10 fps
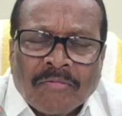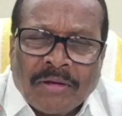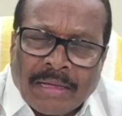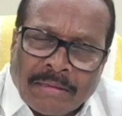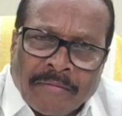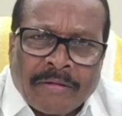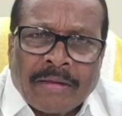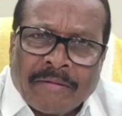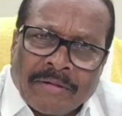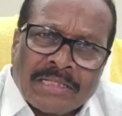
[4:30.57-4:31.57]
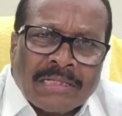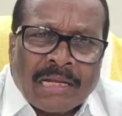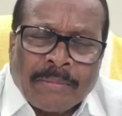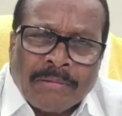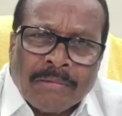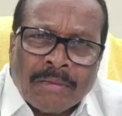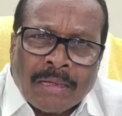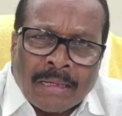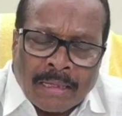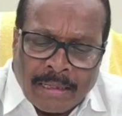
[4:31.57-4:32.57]
ఫిర్యాదు ఎవరు ఎవరిస్తున్నారు మీరు
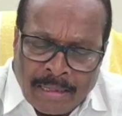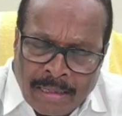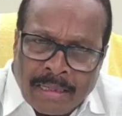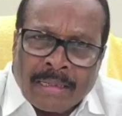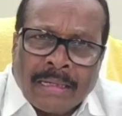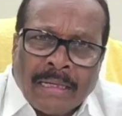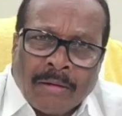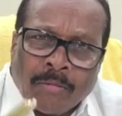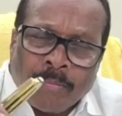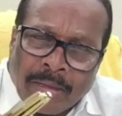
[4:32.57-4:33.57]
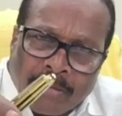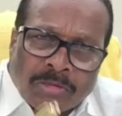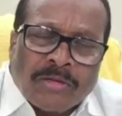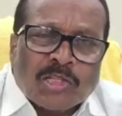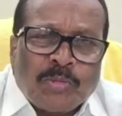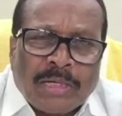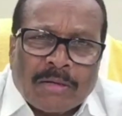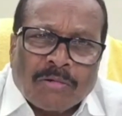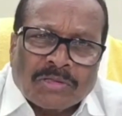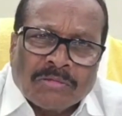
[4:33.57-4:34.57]
మీకు మీకోసం ఎస్పీ
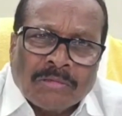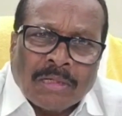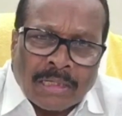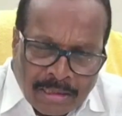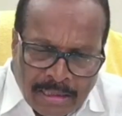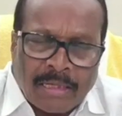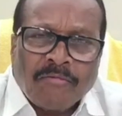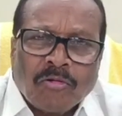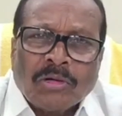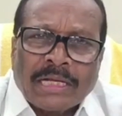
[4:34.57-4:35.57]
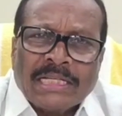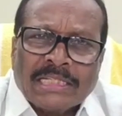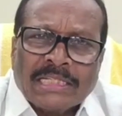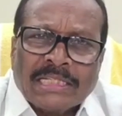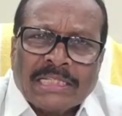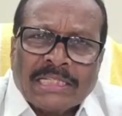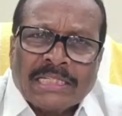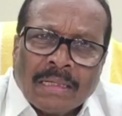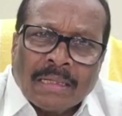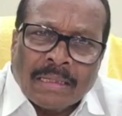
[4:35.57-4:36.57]
గారి కోసం నేను ఫోన్ ట్రై చేశాను
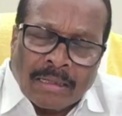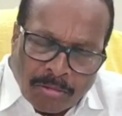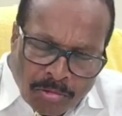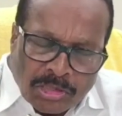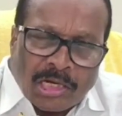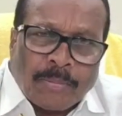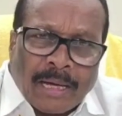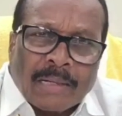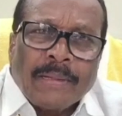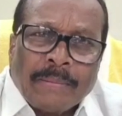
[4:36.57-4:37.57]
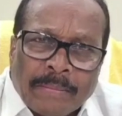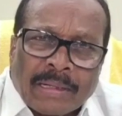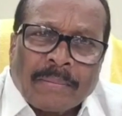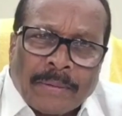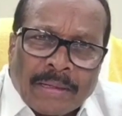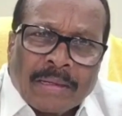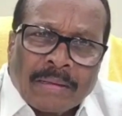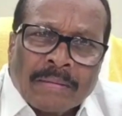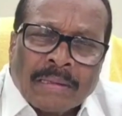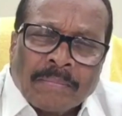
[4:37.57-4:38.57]
నేను రెండుసార్లు పార్లమెంట్ మెంబర్గా
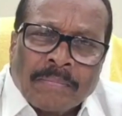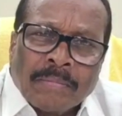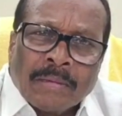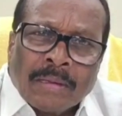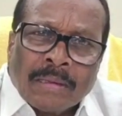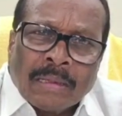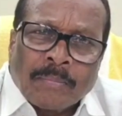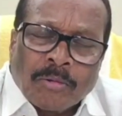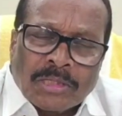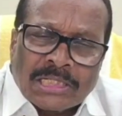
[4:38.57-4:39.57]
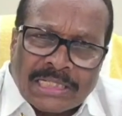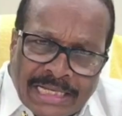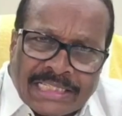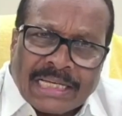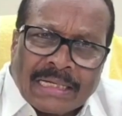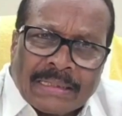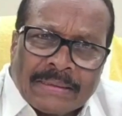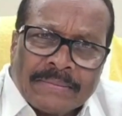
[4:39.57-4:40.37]
నేను పోటీ చేసి గెలిచాను